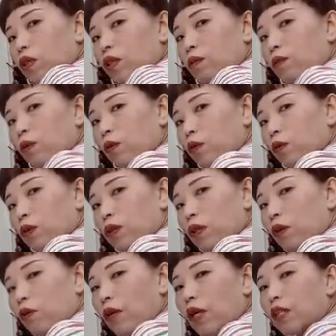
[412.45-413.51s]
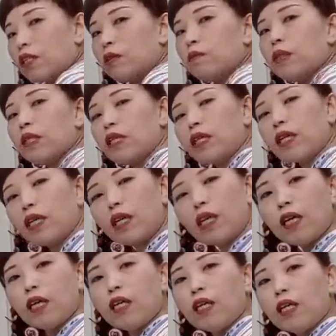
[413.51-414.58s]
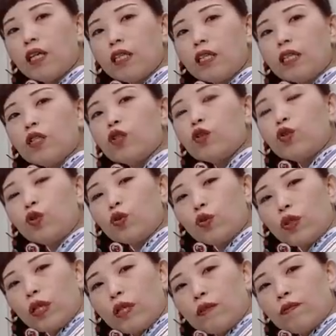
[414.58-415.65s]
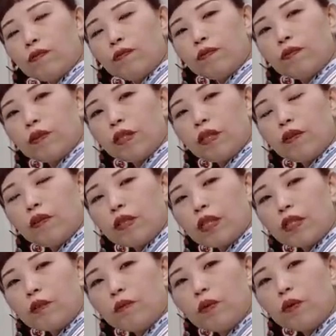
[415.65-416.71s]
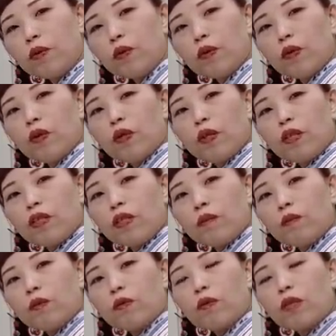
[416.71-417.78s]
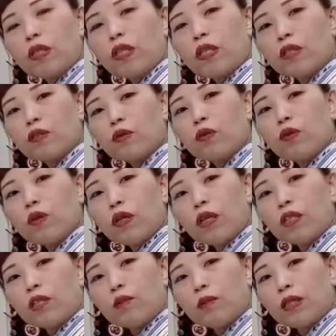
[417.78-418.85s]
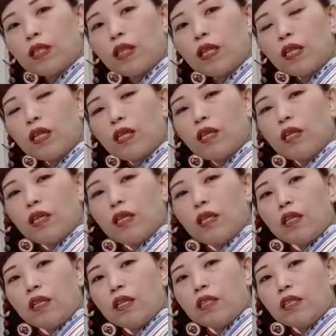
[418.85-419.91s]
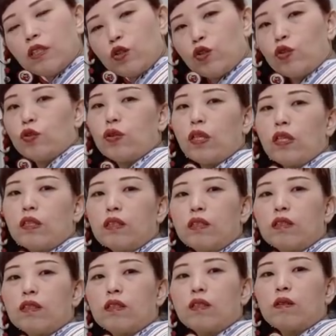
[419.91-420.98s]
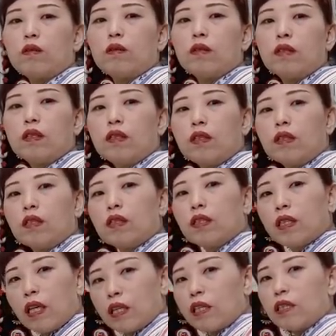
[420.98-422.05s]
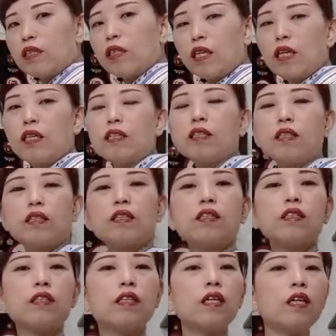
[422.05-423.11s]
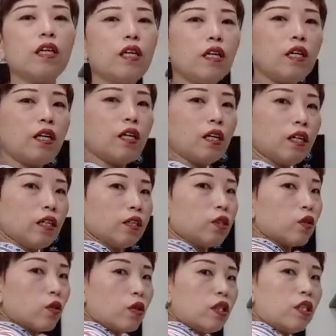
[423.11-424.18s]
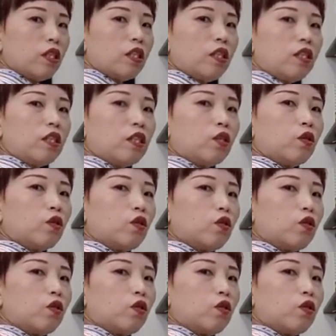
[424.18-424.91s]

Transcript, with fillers: 着物おっさんを始めてから20周年で私も着物生活を始めて20周年なんですね。で一緒に20